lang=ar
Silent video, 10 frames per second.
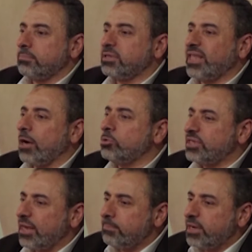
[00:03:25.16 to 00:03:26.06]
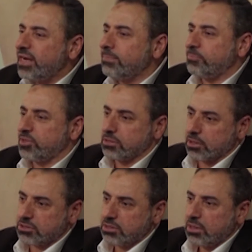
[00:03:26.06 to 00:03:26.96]
بتحاول تنام بالليل ما
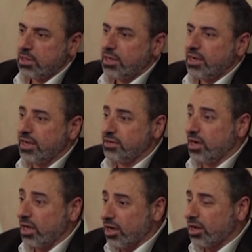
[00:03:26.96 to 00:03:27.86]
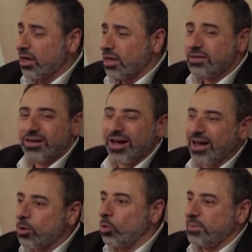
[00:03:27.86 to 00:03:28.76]
بتقدرش لأن الأرق
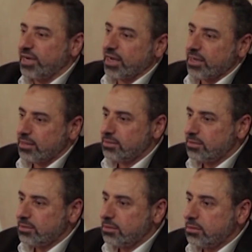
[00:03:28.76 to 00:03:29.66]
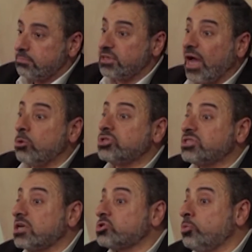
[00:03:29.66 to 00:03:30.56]
أقوى منك بتحاول
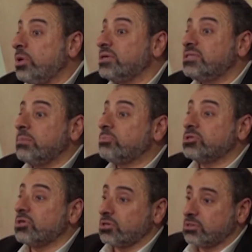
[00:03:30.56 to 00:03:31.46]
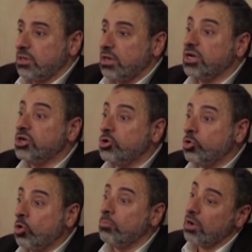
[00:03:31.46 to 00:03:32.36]
تصحى الصبح بدري ما بتقدرش لأن
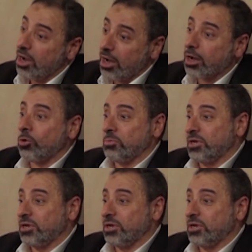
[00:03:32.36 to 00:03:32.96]
النوم أقوى